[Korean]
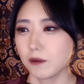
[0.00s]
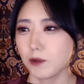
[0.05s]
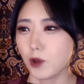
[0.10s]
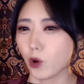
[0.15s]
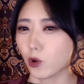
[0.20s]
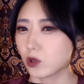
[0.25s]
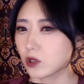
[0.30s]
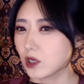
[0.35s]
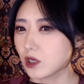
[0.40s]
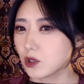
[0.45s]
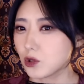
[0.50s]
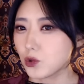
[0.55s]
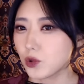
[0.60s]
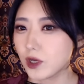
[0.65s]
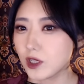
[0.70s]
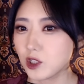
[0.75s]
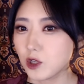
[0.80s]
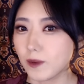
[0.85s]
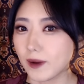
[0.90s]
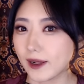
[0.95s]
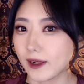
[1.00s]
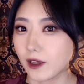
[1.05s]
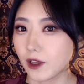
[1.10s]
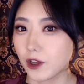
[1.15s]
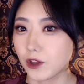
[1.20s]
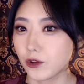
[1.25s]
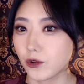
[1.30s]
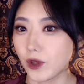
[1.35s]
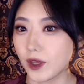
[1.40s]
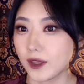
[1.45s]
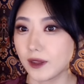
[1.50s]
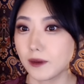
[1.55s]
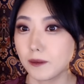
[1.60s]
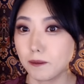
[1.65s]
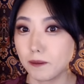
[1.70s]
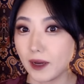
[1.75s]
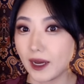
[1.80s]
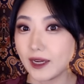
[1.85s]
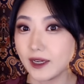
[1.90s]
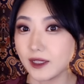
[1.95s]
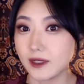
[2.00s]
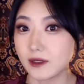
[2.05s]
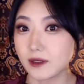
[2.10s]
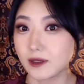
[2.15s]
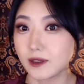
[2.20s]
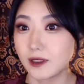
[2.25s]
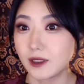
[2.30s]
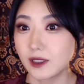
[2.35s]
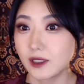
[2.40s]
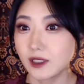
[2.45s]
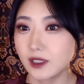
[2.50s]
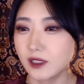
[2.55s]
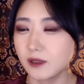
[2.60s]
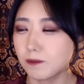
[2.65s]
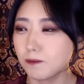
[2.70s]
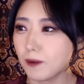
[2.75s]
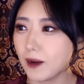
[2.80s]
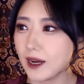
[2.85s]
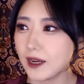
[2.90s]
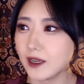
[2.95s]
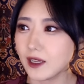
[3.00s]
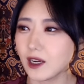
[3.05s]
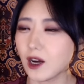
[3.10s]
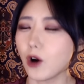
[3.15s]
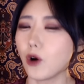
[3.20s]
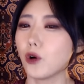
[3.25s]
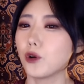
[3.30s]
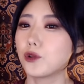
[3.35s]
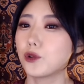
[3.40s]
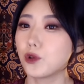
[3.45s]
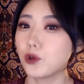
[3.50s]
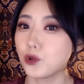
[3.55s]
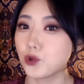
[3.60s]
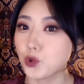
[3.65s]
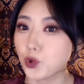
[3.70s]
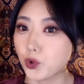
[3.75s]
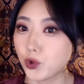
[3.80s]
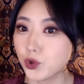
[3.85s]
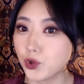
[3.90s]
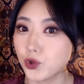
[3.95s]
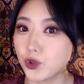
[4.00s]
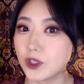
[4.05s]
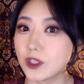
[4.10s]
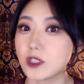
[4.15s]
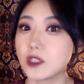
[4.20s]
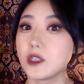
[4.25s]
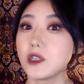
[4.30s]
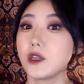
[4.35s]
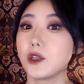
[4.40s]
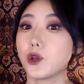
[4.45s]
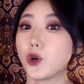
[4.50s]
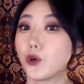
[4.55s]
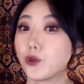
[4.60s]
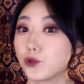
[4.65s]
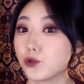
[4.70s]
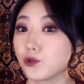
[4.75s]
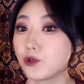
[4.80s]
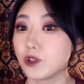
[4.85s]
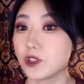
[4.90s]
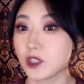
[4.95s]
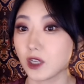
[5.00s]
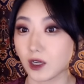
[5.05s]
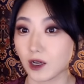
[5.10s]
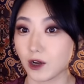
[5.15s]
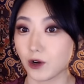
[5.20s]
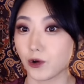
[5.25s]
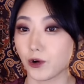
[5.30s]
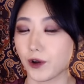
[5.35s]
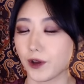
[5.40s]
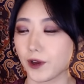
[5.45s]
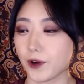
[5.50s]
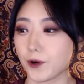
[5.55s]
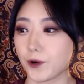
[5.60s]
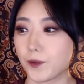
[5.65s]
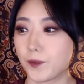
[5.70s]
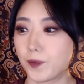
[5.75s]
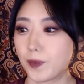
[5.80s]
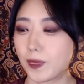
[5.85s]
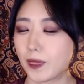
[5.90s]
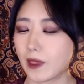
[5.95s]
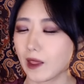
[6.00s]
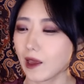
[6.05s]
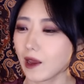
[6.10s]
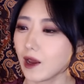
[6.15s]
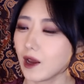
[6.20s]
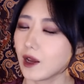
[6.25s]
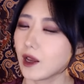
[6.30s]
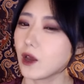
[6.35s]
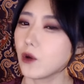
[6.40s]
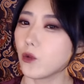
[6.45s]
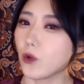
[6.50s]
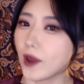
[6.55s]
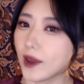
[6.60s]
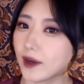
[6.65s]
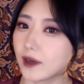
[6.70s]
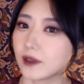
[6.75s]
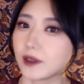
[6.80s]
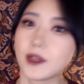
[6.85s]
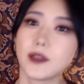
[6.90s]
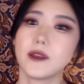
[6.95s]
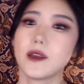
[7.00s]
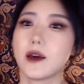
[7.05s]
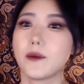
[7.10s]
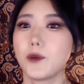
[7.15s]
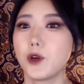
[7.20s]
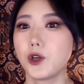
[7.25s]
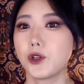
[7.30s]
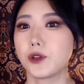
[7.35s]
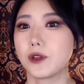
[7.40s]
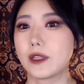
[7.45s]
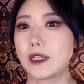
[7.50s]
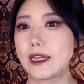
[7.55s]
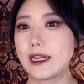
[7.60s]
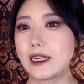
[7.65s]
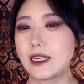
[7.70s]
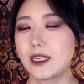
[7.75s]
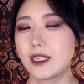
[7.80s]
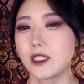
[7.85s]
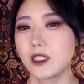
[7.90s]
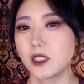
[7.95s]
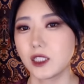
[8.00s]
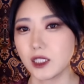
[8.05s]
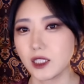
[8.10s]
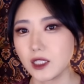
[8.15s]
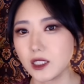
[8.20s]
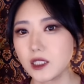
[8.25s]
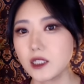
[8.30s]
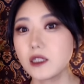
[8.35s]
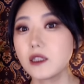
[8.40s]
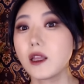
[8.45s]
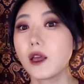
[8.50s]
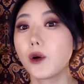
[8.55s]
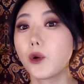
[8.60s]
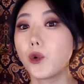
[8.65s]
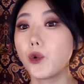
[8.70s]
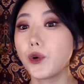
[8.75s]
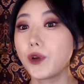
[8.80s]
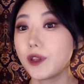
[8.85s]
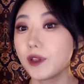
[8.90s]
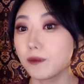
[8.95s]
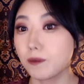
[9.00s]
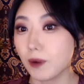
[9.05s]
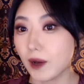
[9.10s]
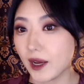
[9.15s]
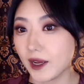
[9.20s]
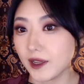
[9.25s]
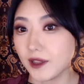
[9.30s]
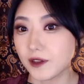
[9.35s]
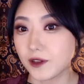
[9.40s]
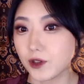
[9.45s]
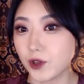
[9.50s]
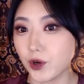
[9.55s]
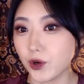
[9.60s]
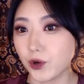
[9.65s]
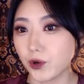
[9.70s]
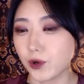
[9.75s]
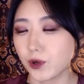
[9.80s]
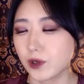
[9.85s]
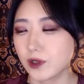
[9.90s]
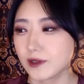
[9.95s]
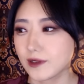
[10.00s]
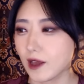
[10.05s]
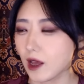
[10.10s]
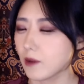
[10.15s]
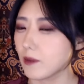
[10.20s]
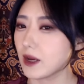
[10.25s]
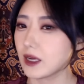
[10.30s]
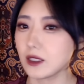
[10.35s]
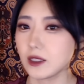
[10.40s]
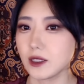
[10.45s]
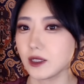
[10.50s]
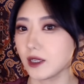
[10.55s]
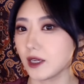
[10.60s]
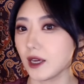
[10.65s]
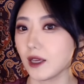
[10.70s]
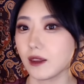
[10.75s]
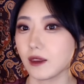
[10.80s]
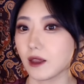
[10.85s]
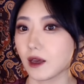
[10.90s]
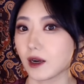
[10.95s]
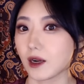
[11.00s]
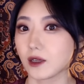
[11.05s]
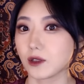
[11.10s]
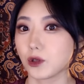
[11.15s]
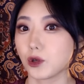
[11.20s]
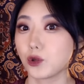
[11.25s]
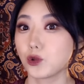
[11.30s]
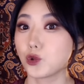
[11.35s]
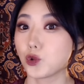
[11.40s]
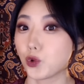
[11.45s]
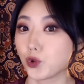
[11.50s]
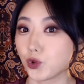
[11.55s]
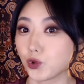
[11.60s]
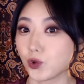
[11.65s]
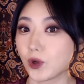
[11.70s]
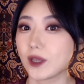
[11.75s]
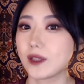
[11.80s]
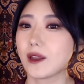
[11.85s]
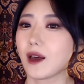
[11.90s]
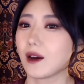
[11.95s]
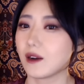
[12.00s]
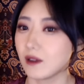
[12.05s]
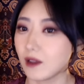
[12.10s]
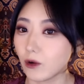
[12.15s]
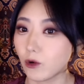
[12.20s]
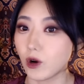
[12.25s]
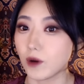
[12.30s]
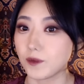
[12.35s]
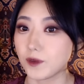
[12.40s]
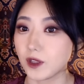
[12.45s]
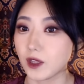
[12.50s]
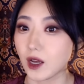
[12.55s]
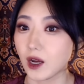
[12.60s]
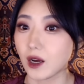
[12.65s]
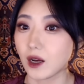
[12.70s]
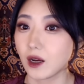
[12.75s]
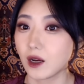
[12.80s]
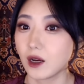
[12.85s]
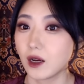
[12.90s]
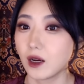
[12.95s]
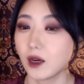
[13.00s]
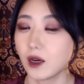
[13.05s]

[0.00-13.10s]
벽장 속에서 발견된 파리들, 그 파리가 어떤 종류인지 연구를 시작한 거예요. 왜 그랬냐면 시신에 꼬이는 파리는요, 사망 시기에 따라서 종류가 다르다고 합니다.